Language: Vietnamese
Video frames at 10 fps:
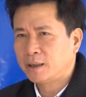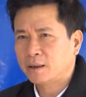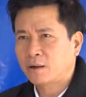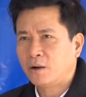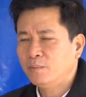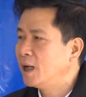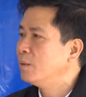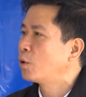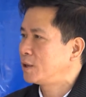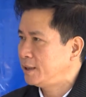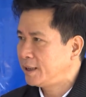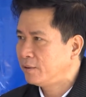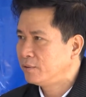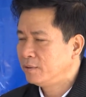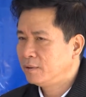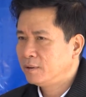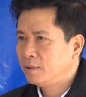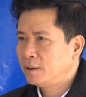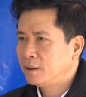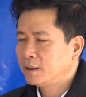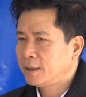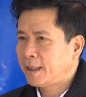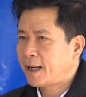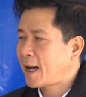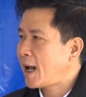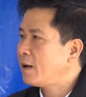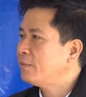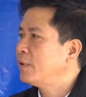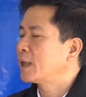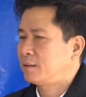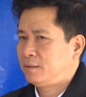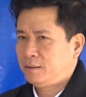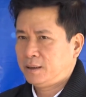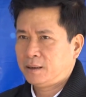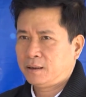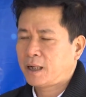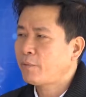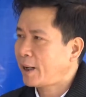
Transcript: nước, sống tốt đời đẹp đạo. Thực hiện có hiệu quả nghị quyết Đại hội Đảng